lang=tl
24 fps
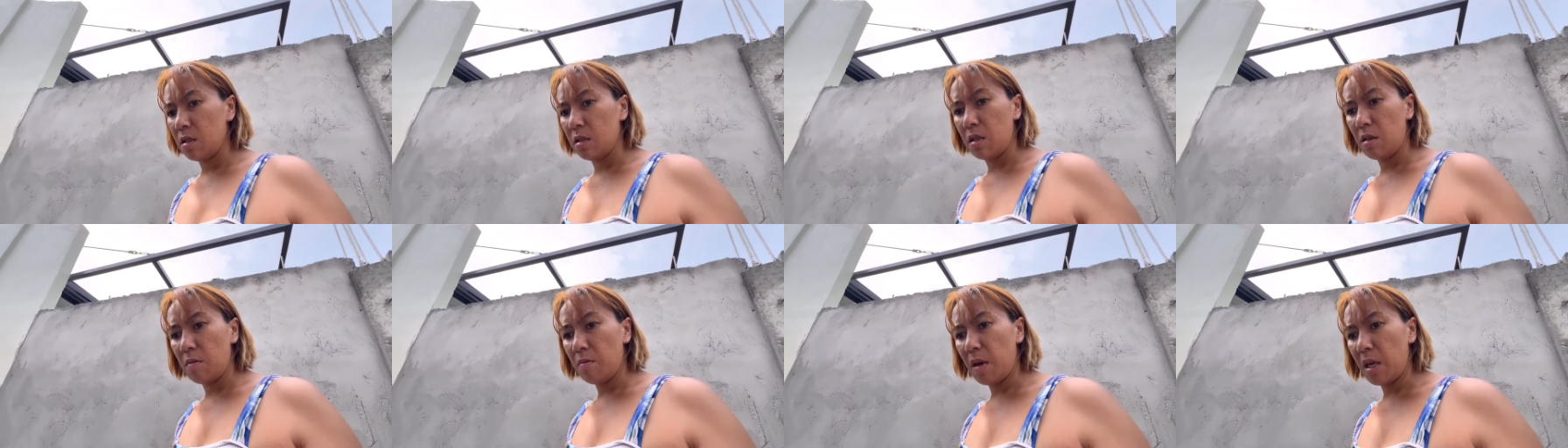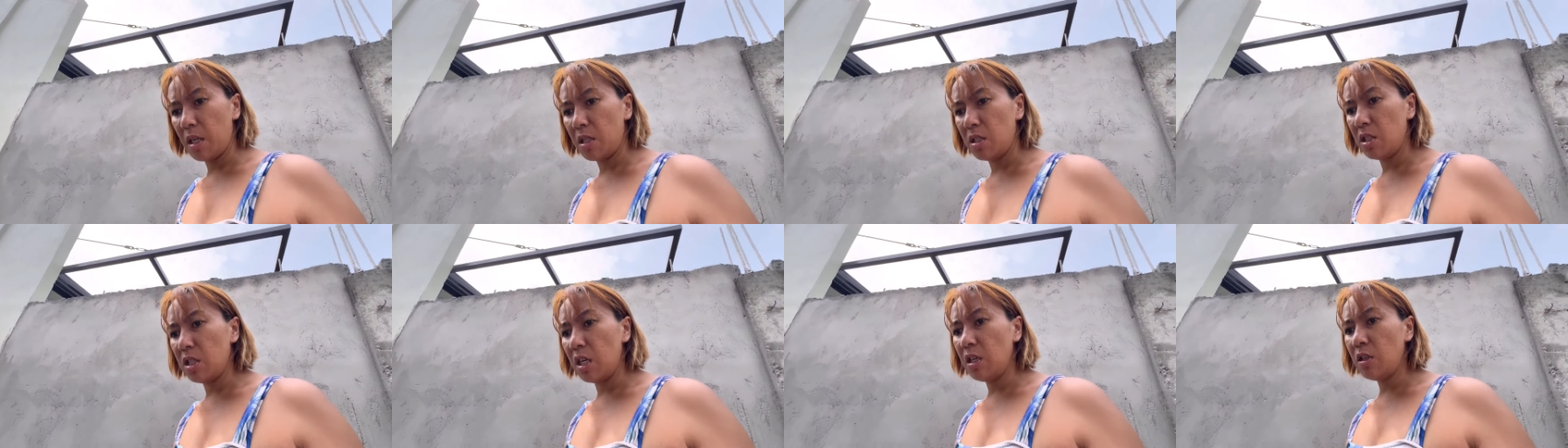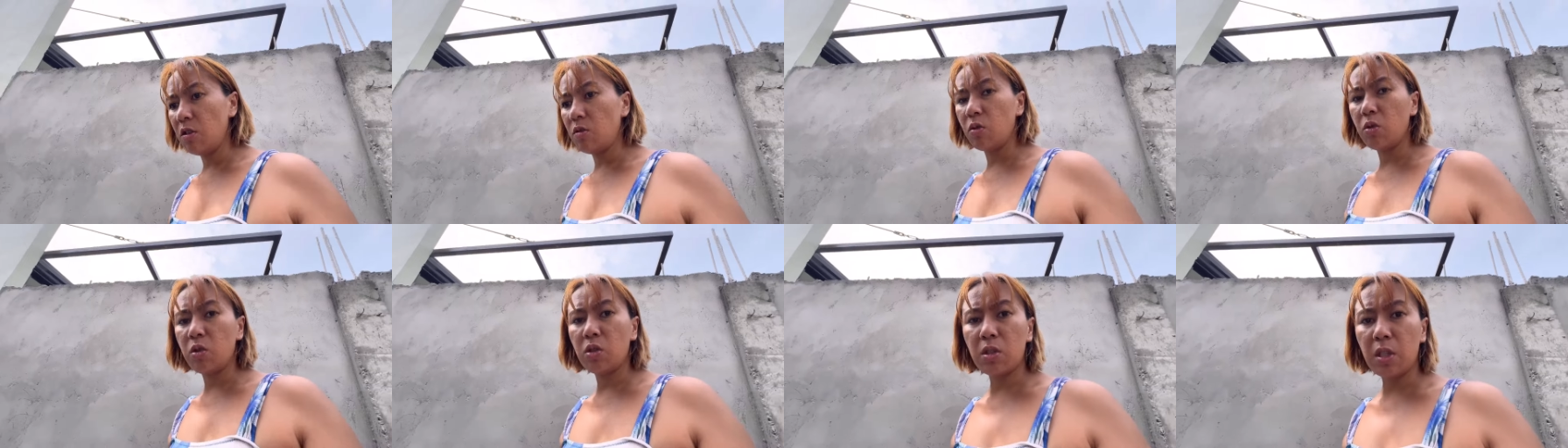Imagine,
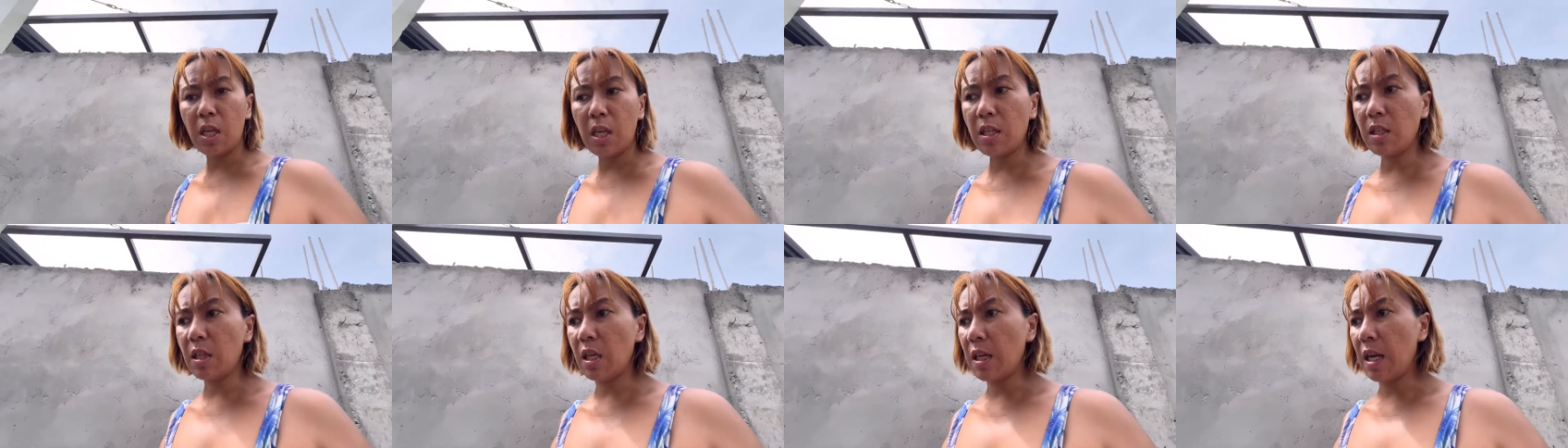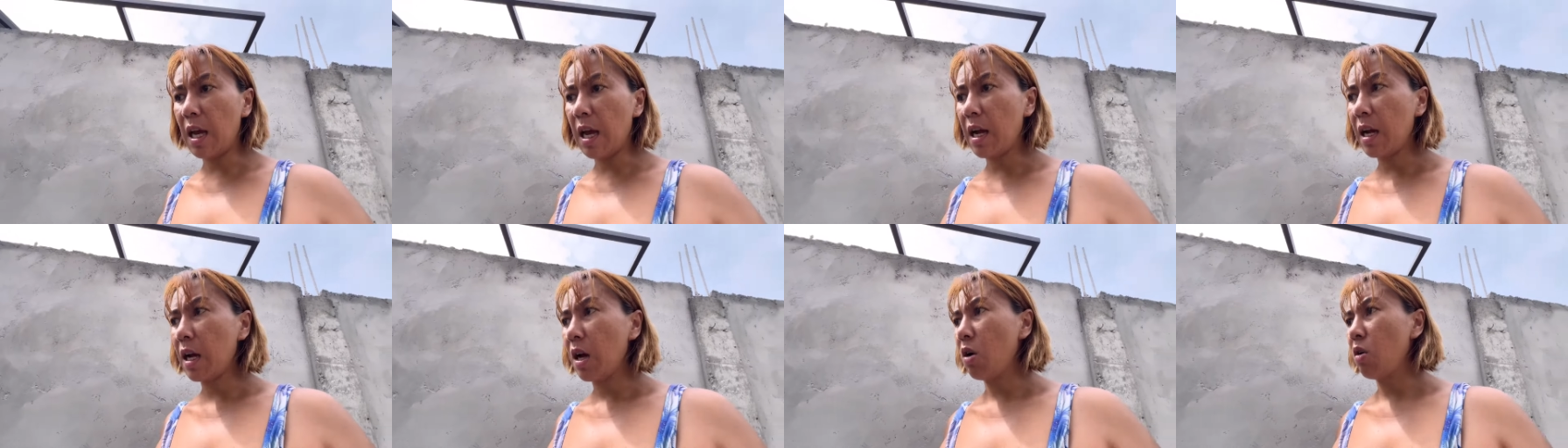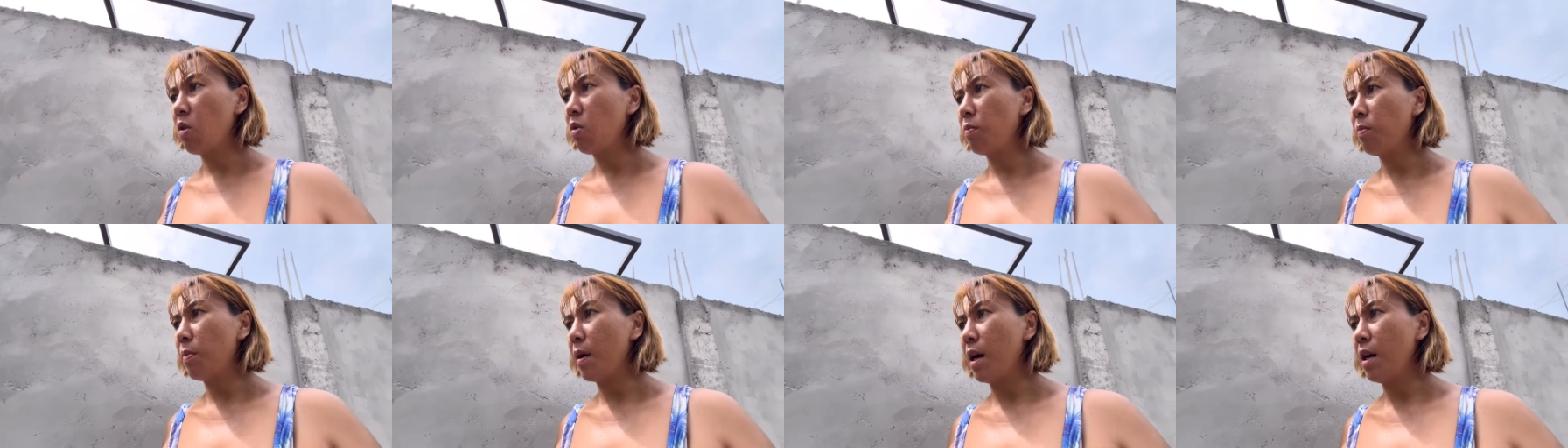gunting
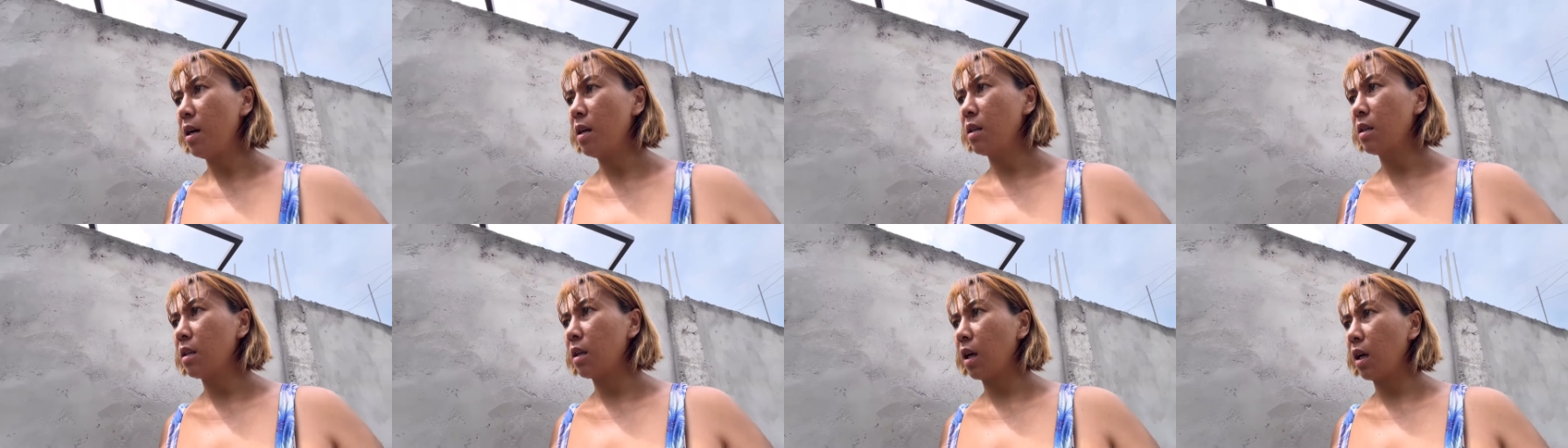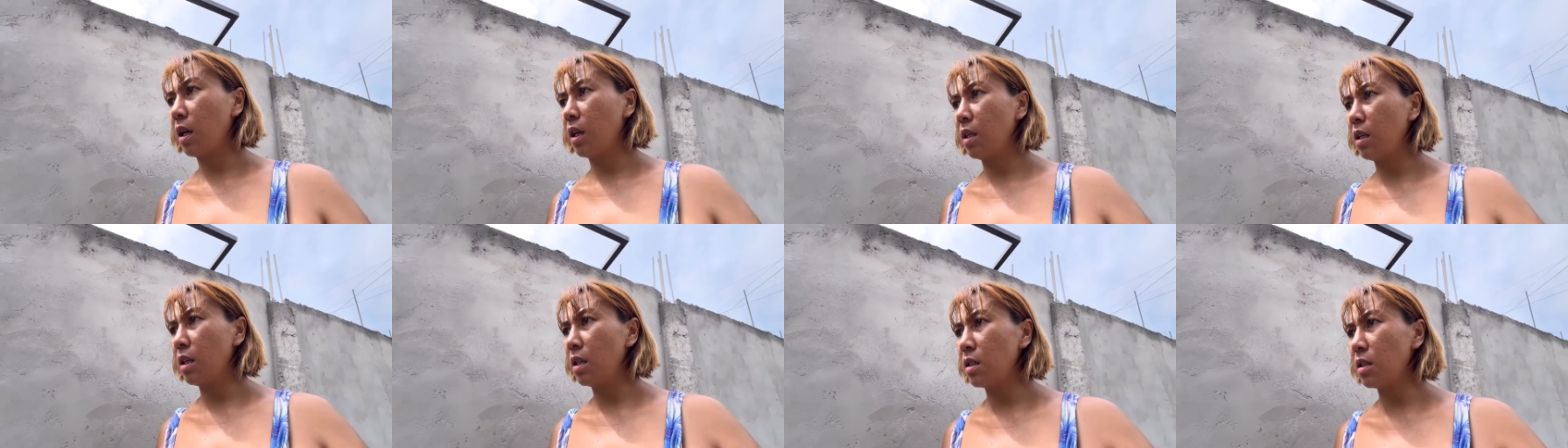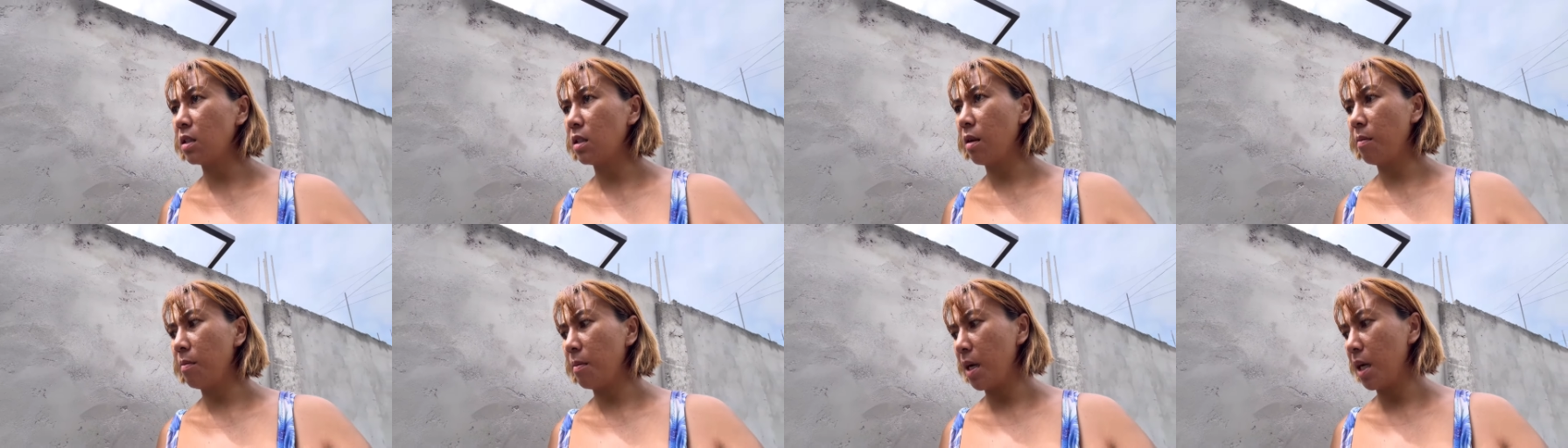ninakaw pa. Kainis
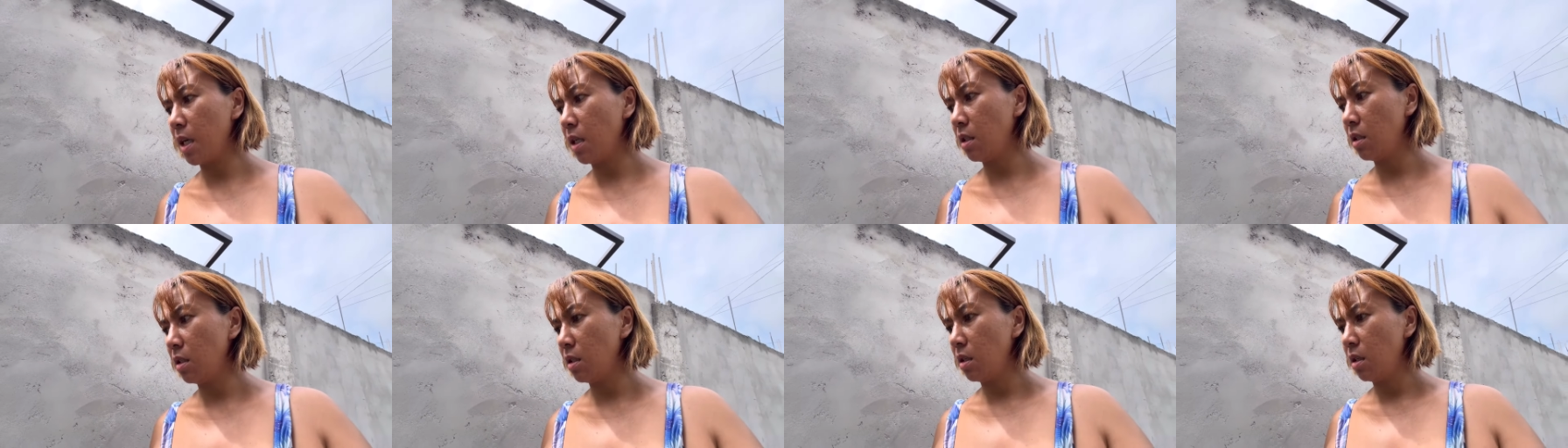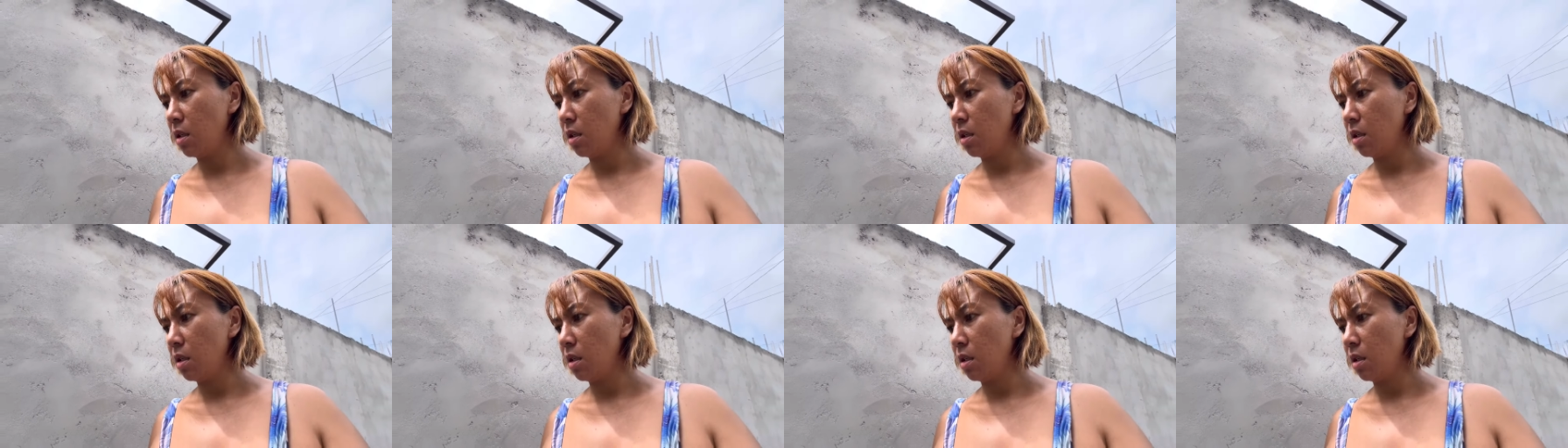naman.